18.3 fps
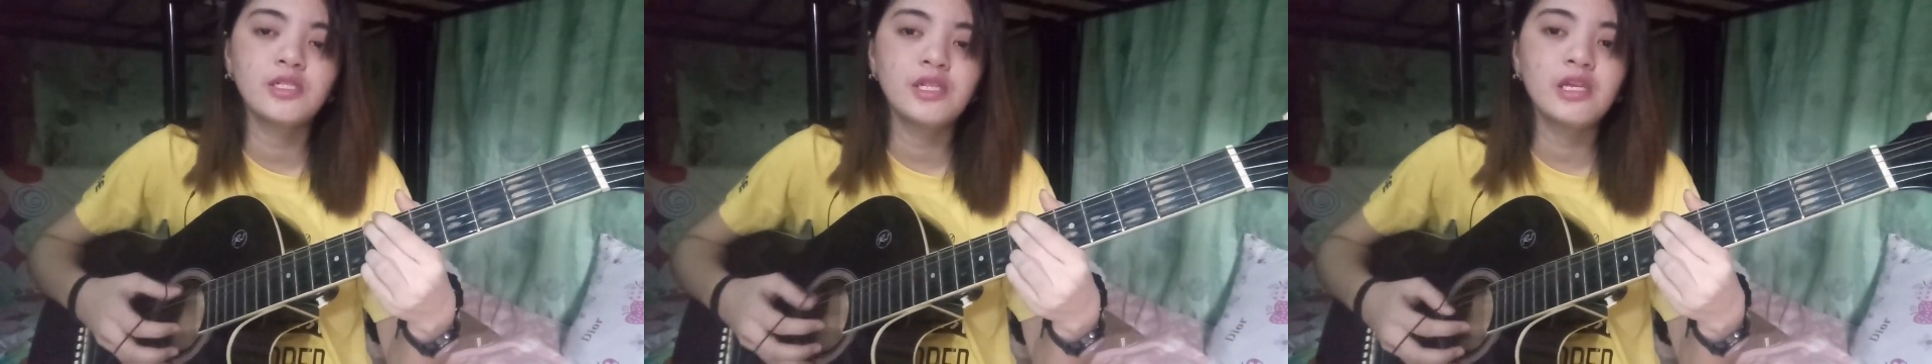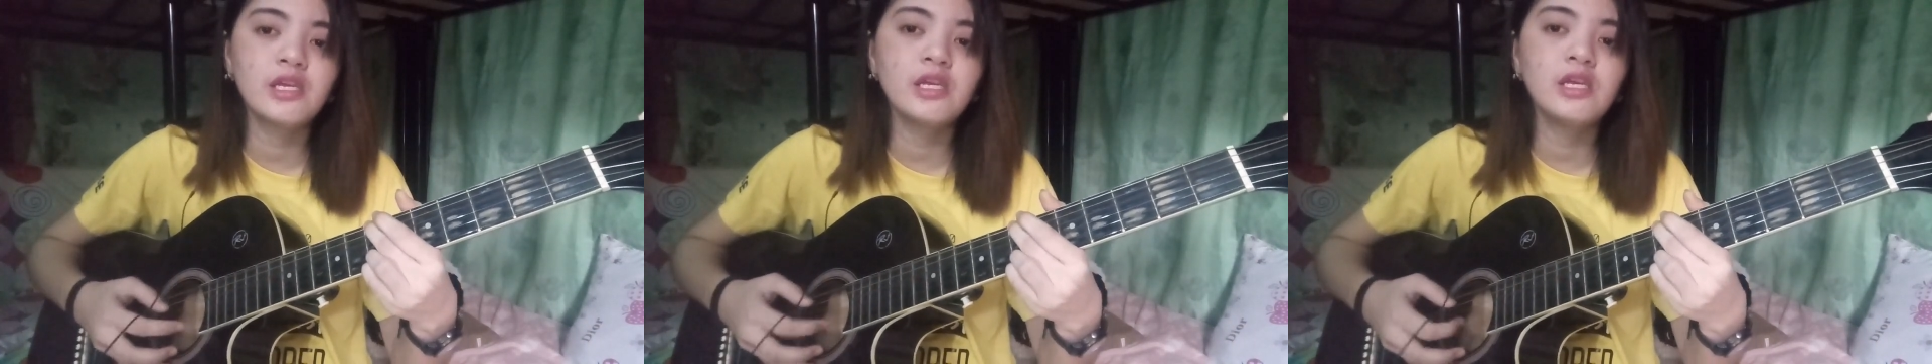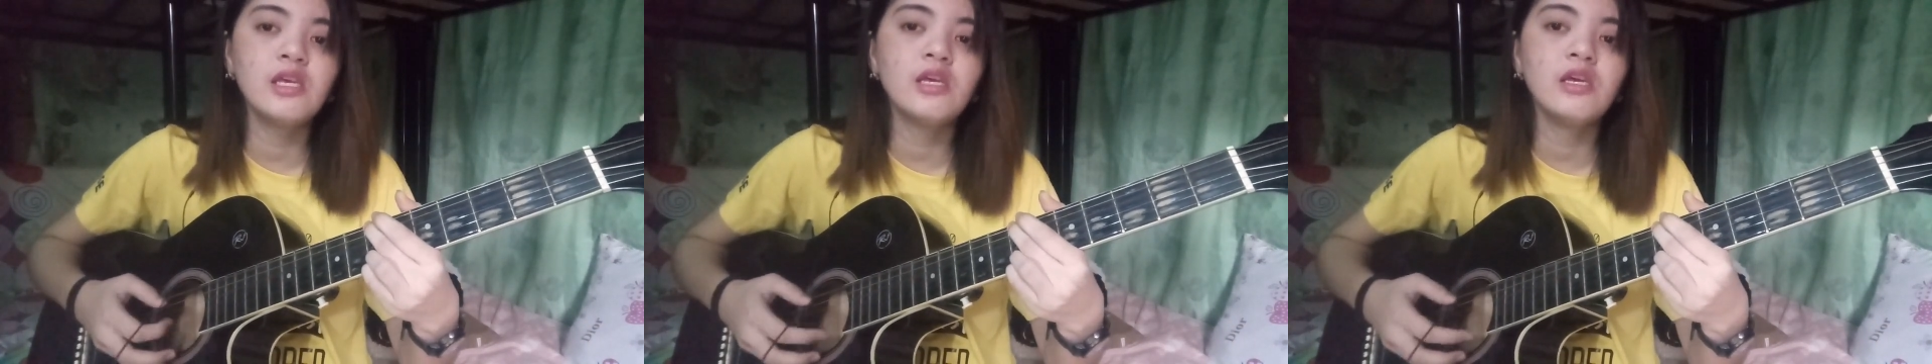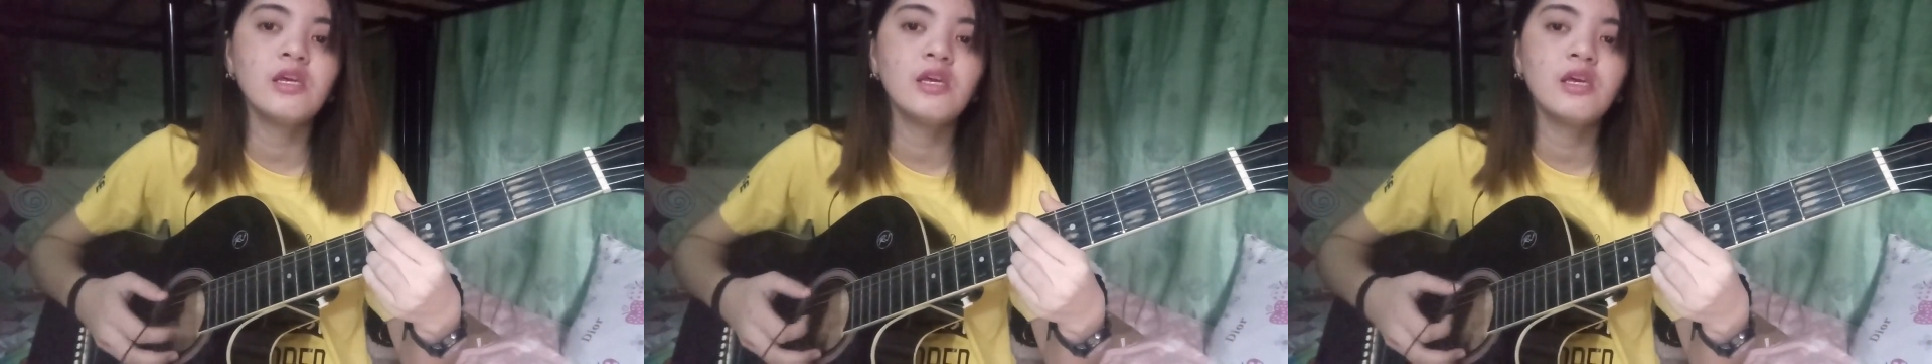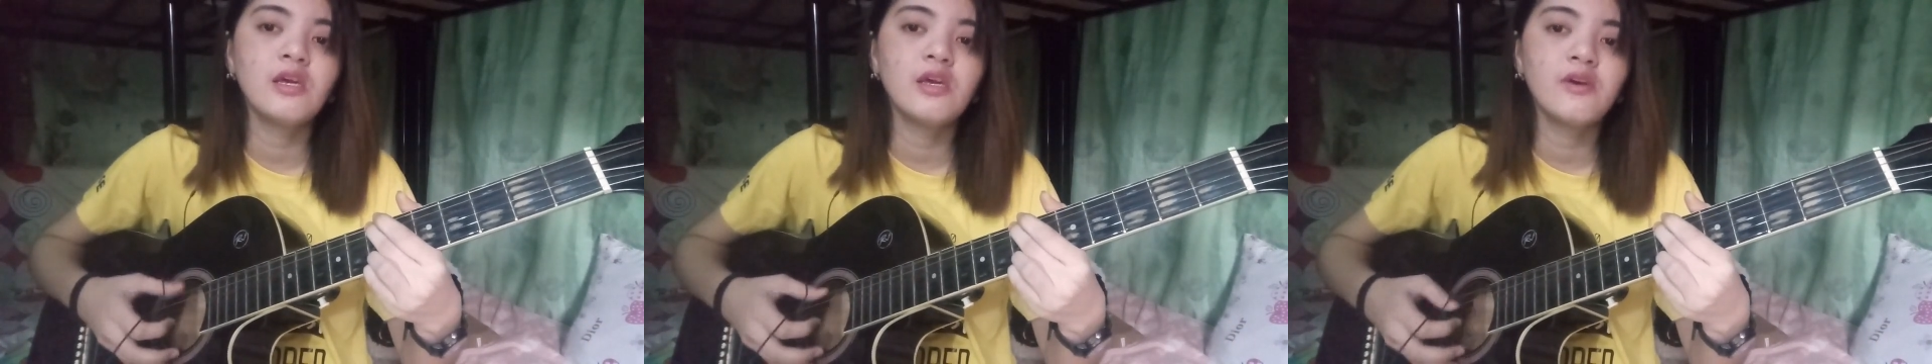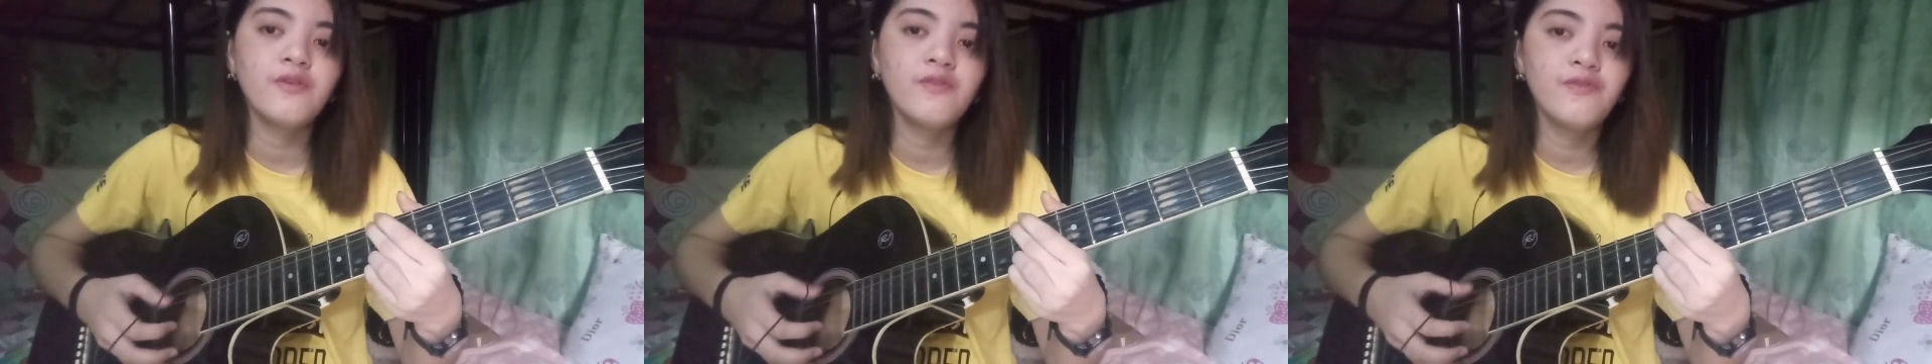3
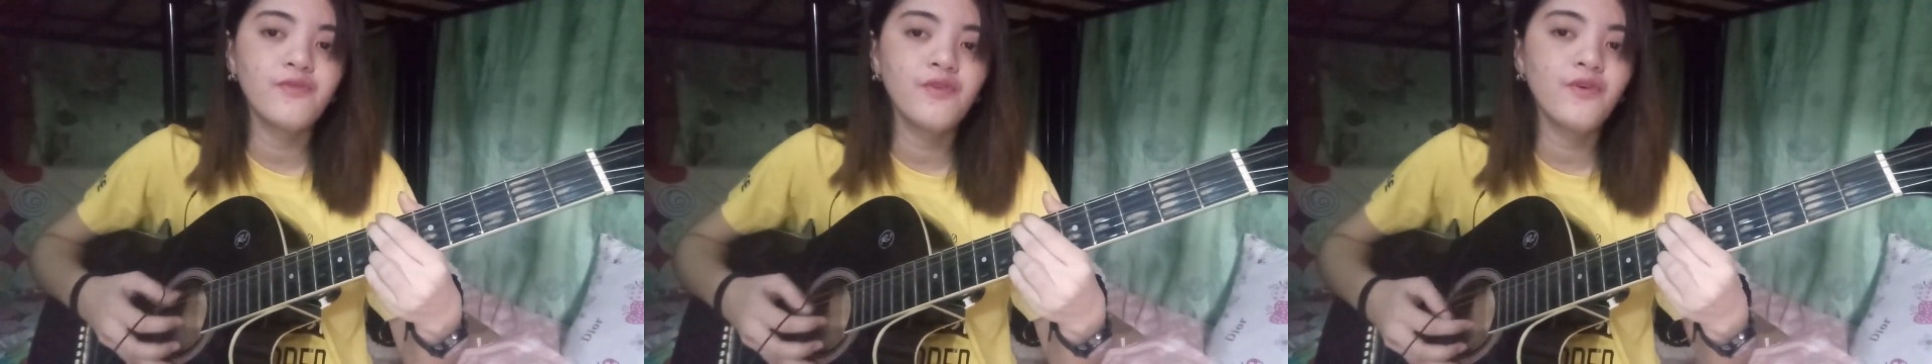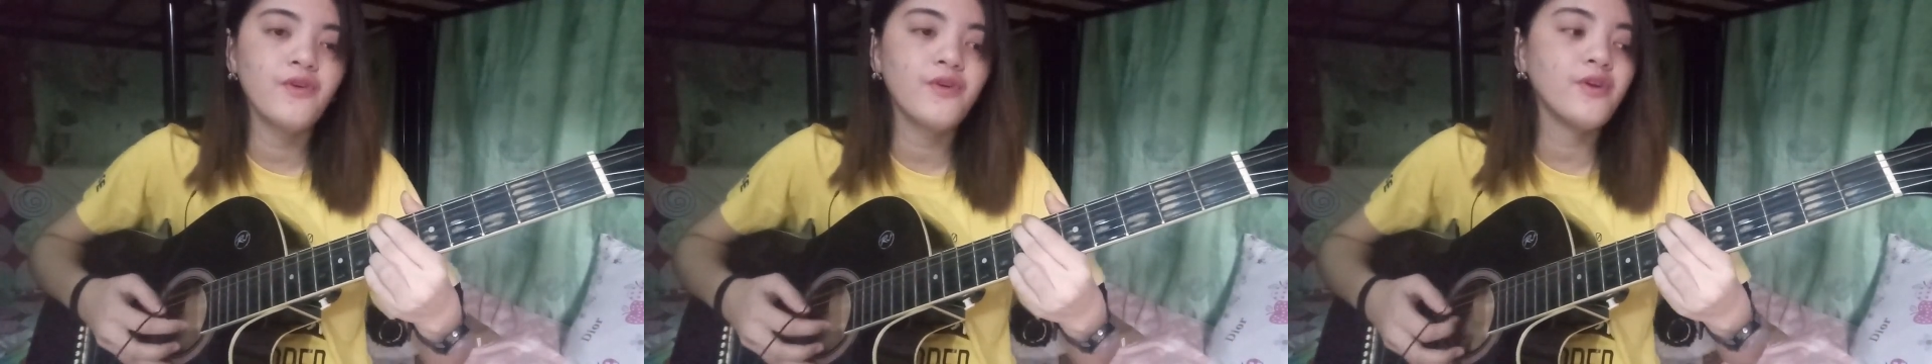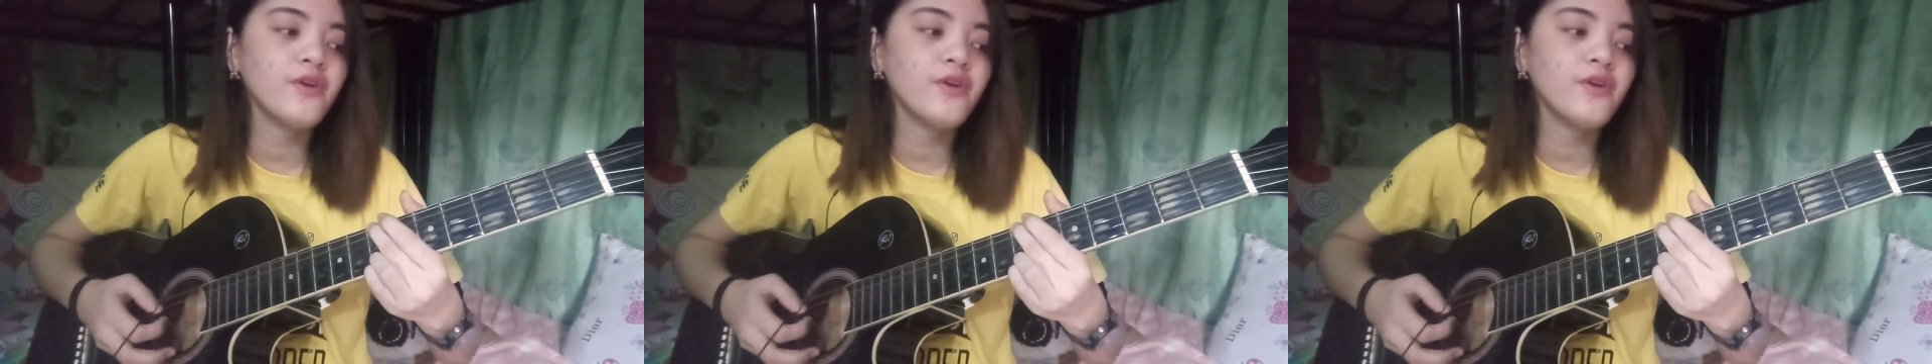4 1 2 3